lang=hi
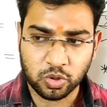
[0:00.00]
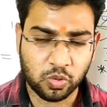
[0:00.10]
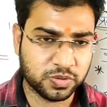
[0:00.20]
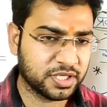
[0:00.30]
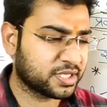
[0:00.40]

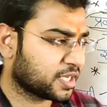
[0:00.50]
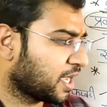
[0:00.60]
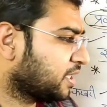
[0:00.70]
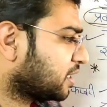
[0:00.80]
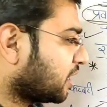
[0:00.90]
तो उसी से
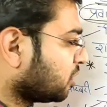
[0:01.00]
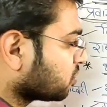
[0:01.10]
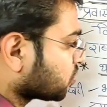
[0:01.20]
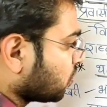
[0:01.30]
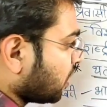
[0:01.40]
क्या याद रखना
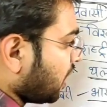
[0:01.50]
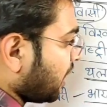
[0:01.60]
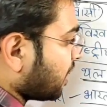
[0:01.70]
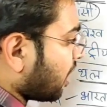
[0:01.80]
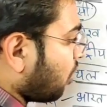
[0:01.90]
दोस्तों कि
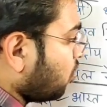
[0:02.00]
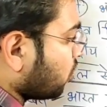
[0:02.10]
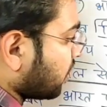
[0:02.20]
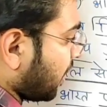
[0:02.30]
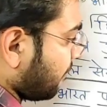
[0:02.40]
एक
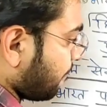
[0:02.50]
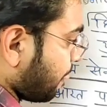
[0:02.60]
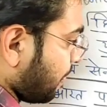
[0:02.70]
ग्राउंड होता है